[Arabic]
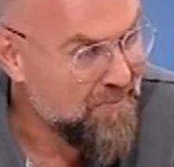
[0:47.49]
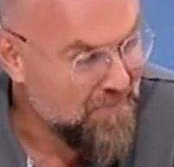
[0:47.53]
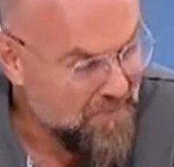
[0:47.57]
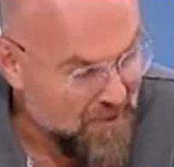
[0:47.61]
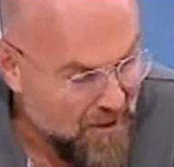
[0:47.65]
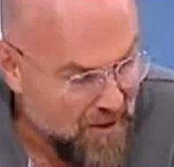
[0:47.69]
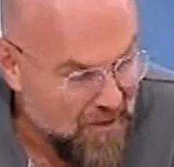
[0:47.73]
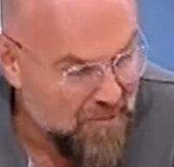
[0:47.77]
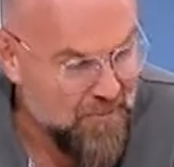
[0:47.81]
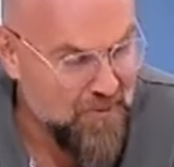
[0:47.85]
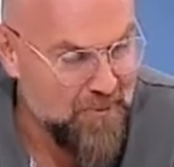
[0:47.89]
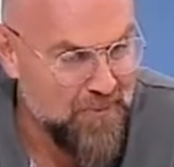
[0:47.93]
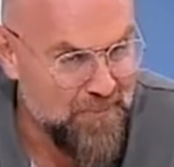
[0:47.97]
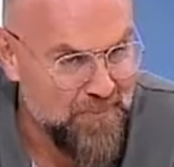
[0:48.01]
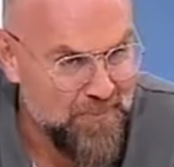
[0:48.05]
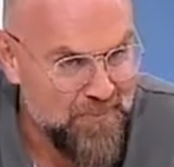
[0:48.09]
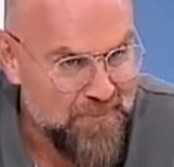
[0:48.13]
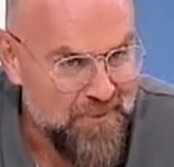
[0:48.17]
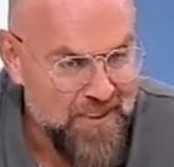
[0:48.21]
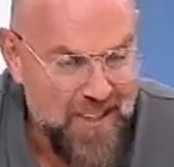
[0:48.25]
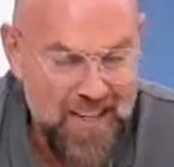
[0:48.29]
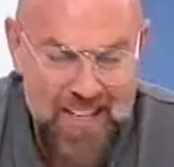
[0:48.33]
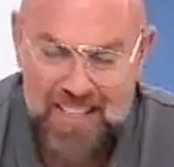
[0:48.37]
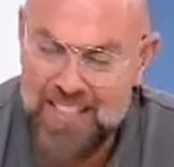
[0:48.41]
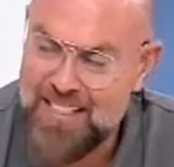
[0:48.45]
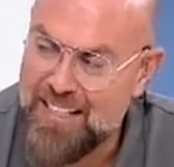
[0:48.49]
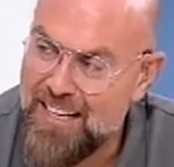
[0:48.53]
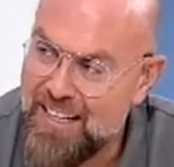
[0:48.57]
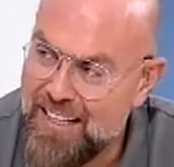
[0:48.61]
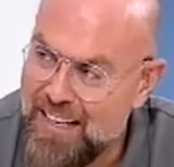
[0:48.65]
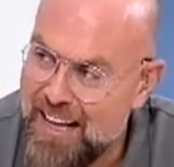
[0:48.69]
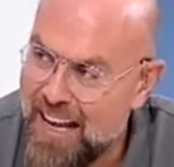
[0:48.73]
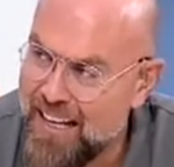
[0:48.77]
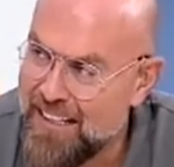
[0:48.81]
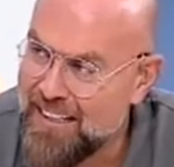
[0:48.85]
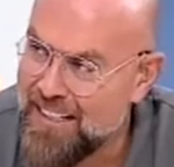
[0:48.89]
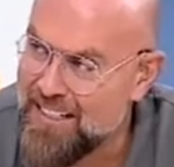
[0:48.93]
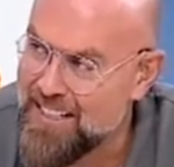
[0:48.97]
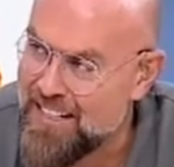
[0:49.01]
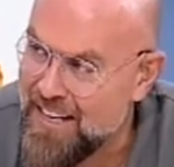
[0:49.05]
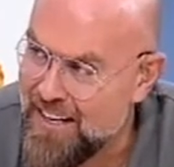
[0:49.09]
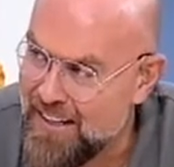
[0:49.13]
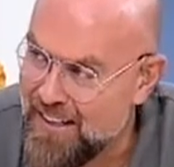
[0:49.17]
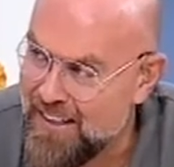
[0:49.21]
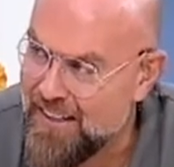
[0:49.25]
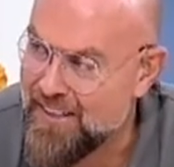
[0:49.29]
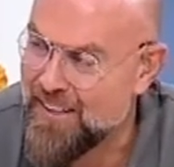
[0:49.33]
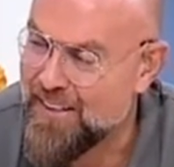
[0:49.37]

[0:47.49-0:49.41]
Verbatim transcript: برافو غسان انا